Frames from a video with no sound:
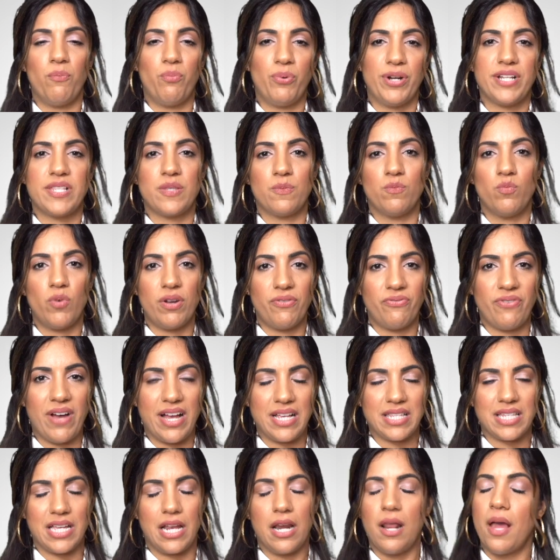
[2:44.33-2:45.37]
Pues muy
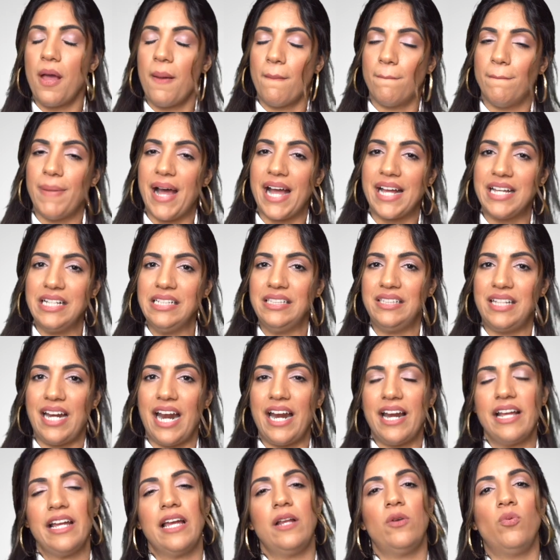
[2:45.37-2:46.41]
fácil. Van a
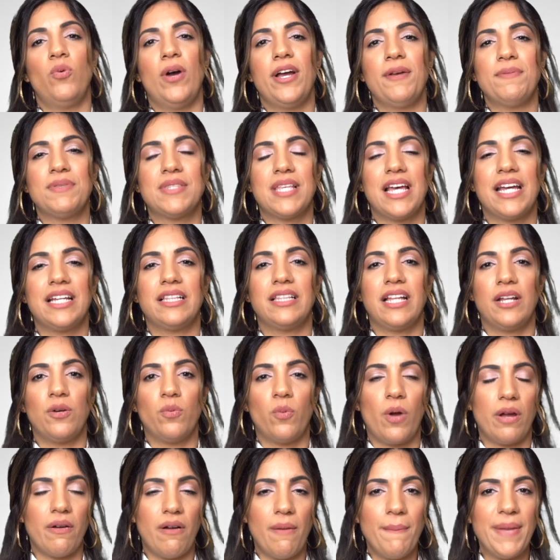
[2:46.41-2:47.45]
entrar en el website de
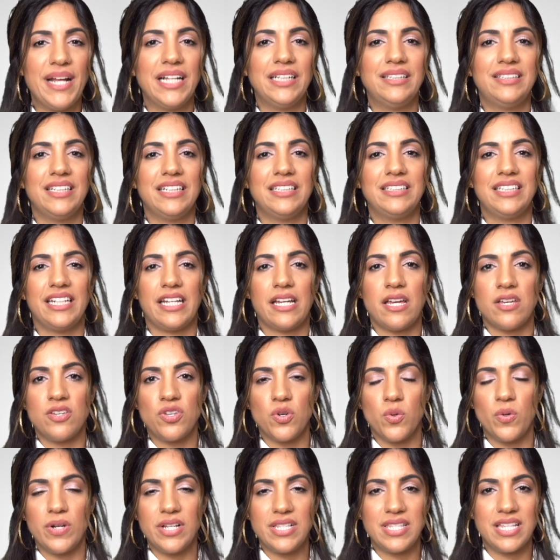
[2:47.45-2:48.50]
nuevamente
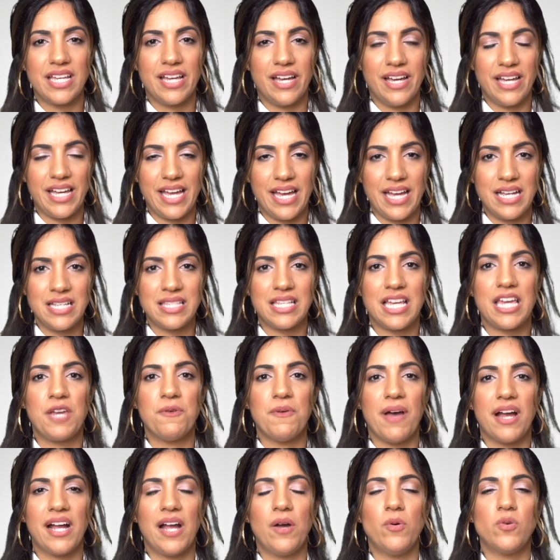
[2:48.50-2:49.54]
de USCIS
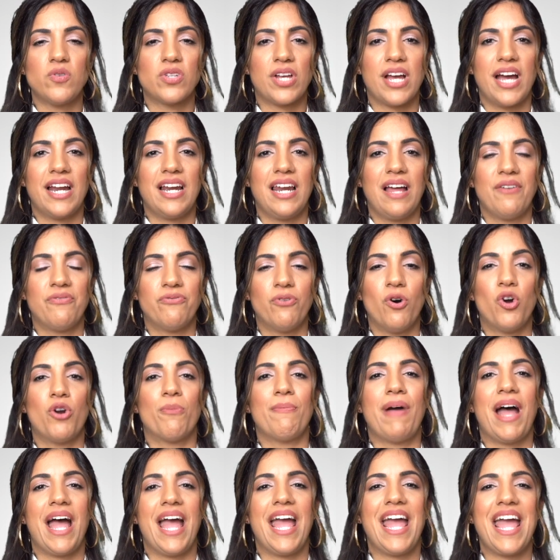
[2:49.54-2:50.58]
y van a buscar la
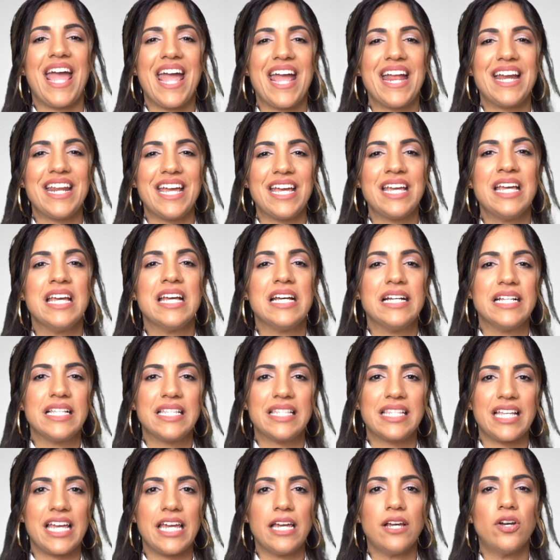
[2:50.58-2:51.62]
forma
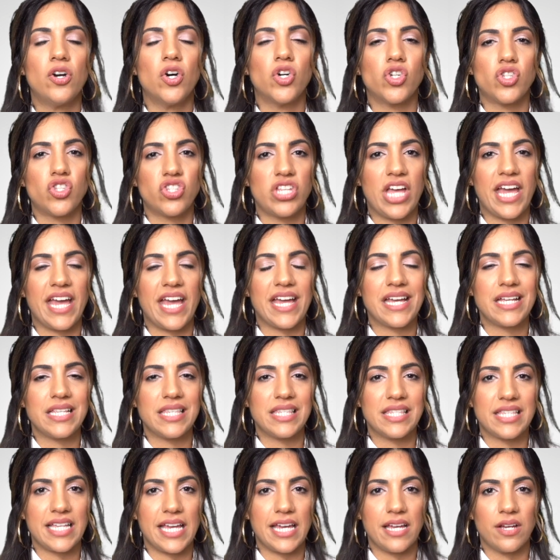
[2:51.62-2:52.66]

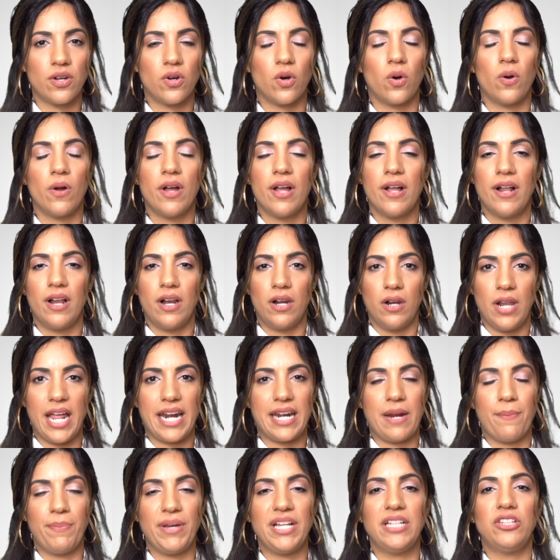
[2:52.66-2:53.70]
N565. La
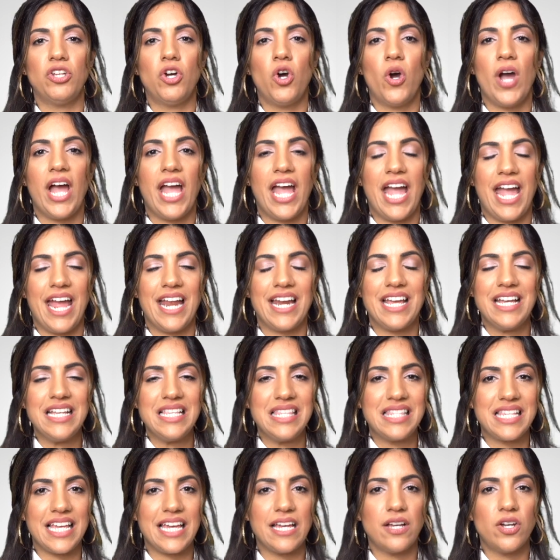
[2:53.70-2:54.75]
repito,
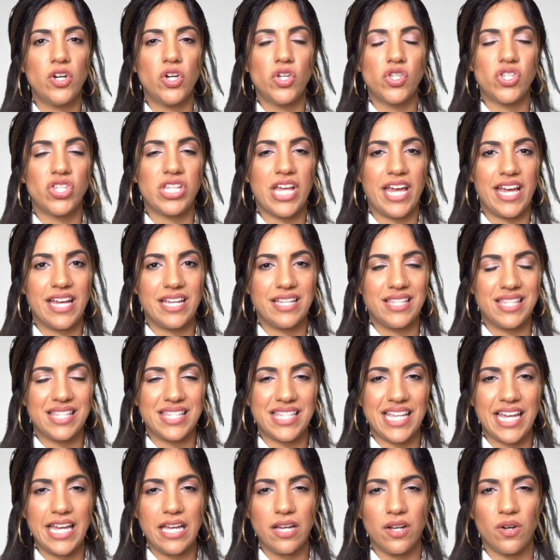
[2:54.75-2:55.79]

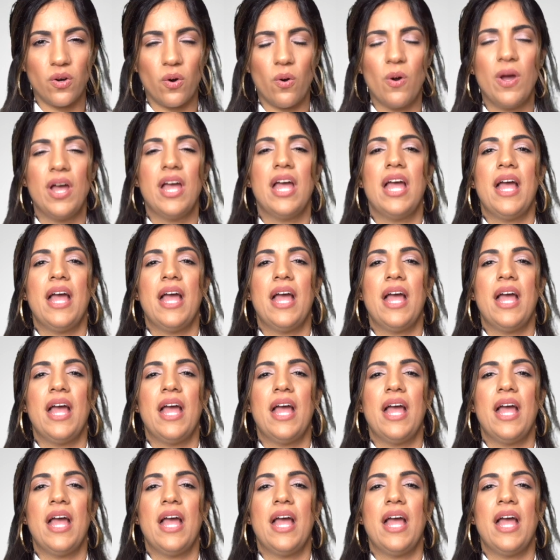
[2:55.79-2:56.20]
N565.